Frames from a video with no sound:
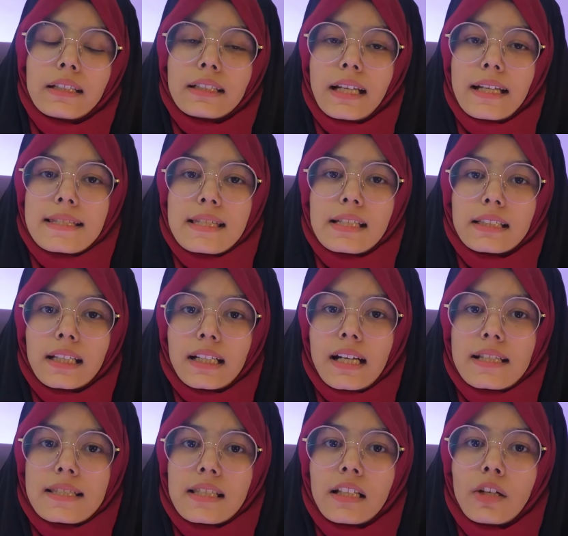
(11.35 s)
या इसी
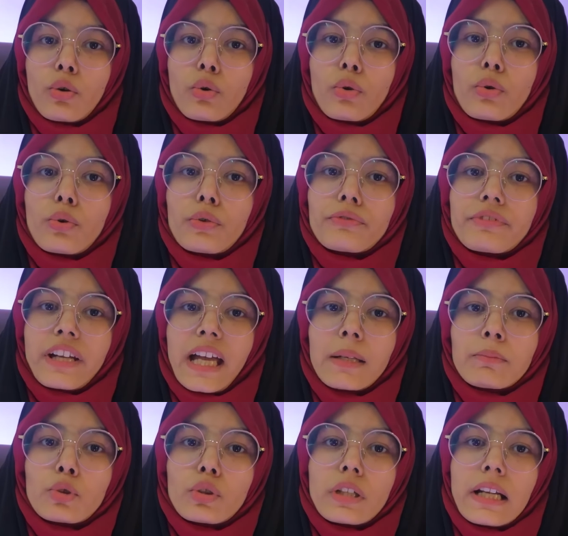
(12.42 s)
तरह से लोगों को
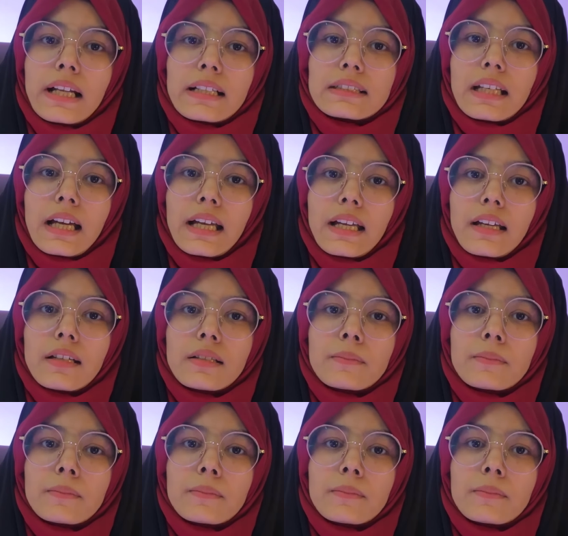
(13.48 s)
वहम होने लगता है